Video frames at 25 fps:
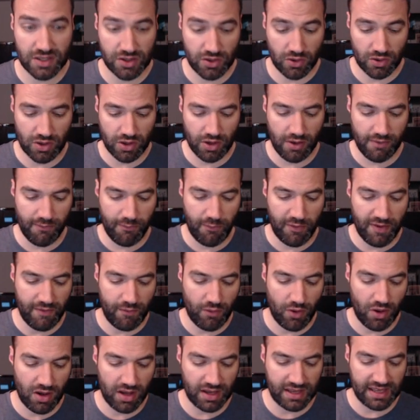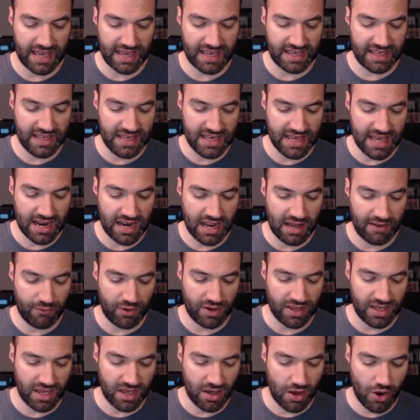Donc là, vous pouvez voir qu'Aki, elle a
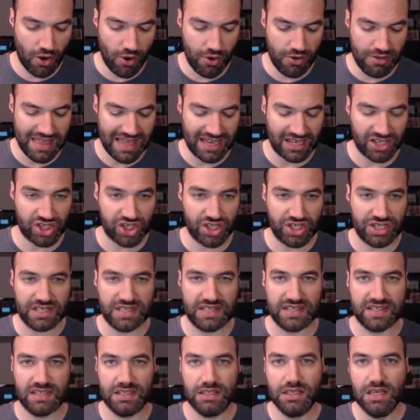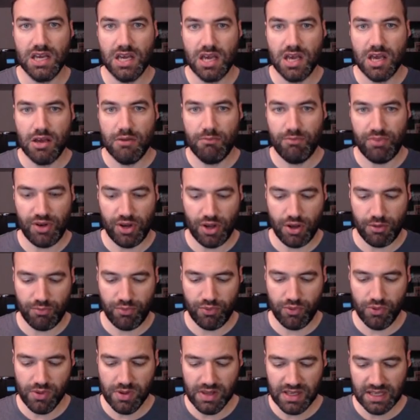envoyé un archer ici. Puis le
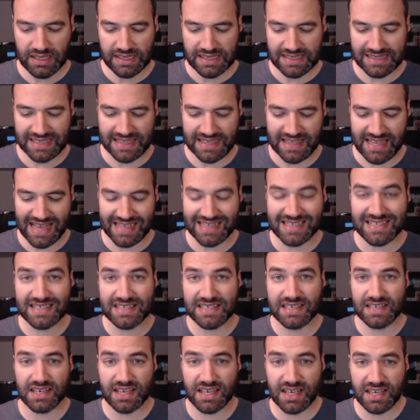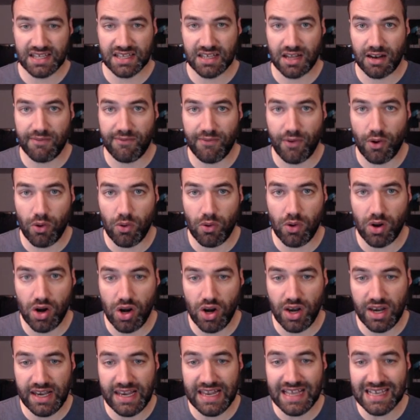but, c'est d'attirer, dans le fond,
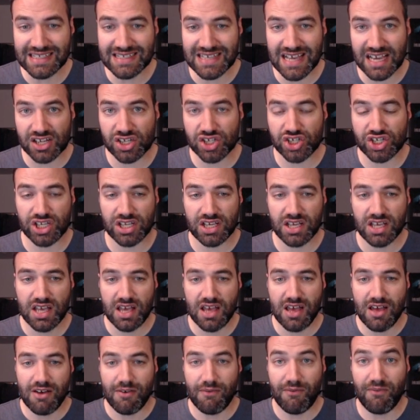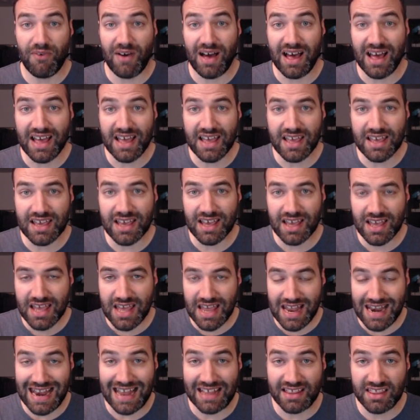les archers vers
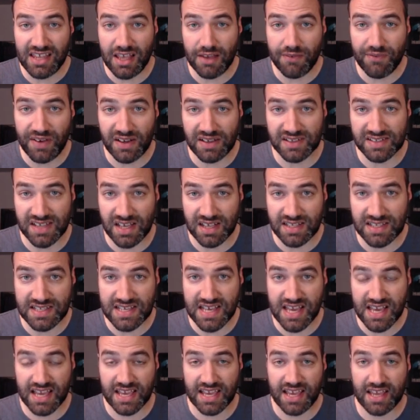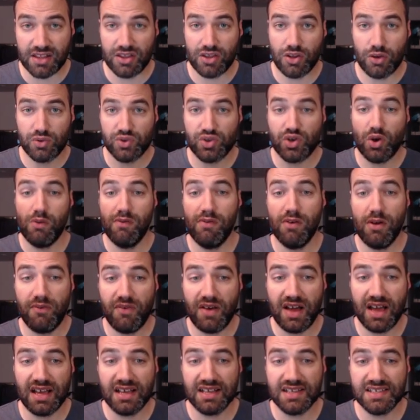la défense antiaérienne. Donc ce qu'on va
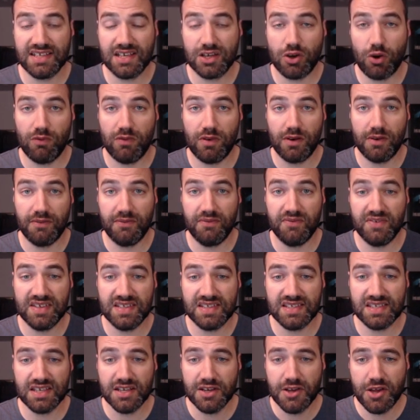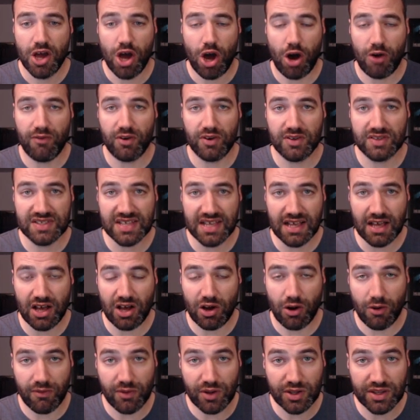faire, c'est qu'on va viser, on va,
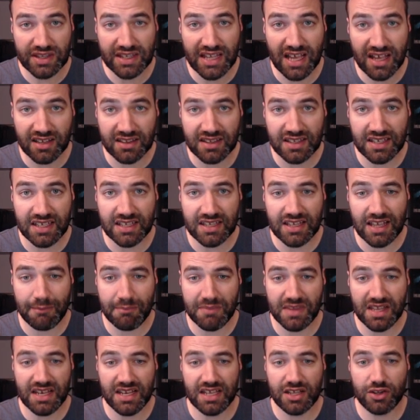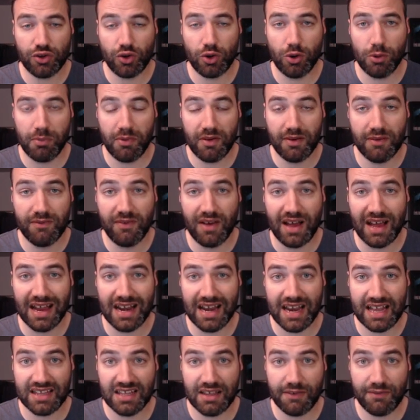on va tenter d'amener les troupes vers
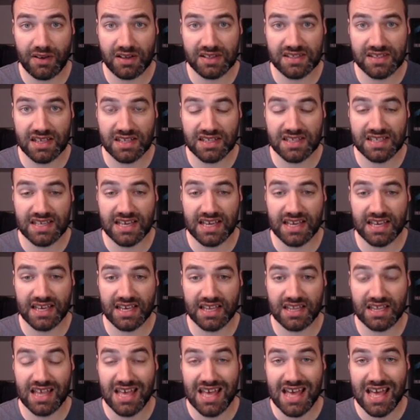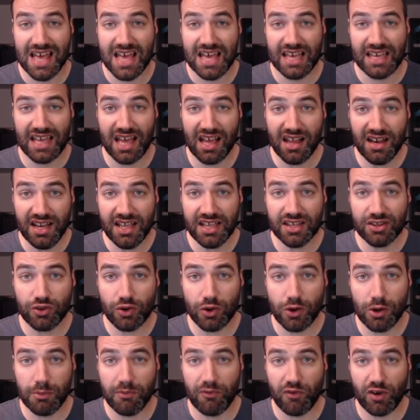la défense antiaérienne. Quand les
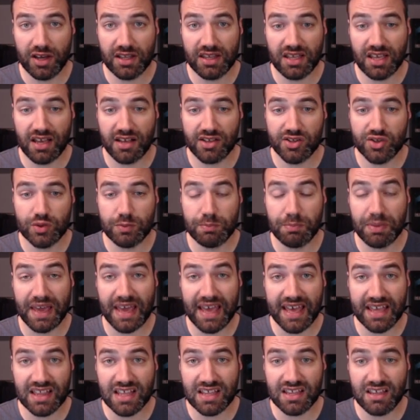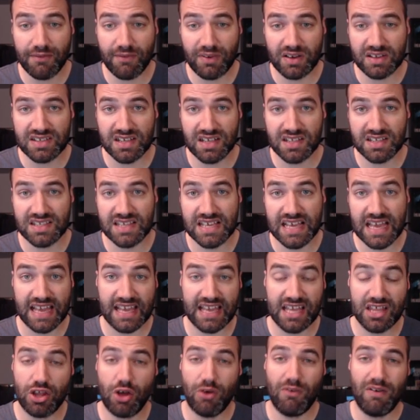troupes vont être rendues près de la défense
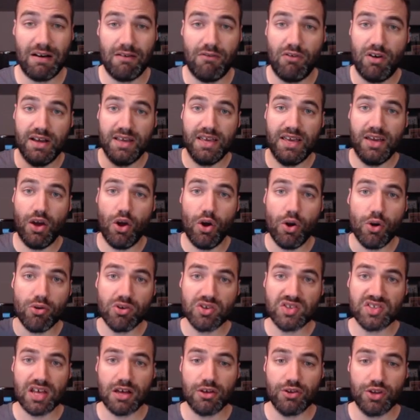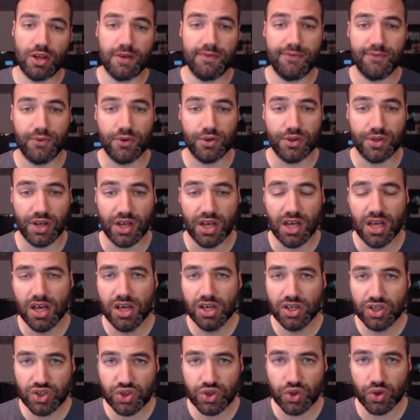antiaérienne, on va envoyer un sort de foudre
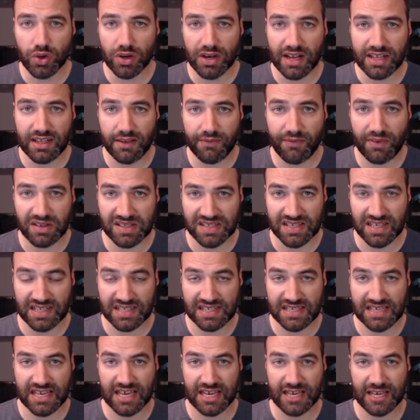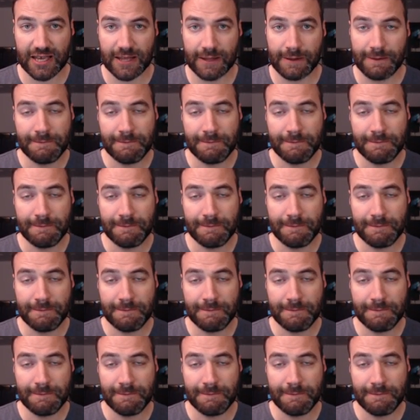sur la défense antiaérienne.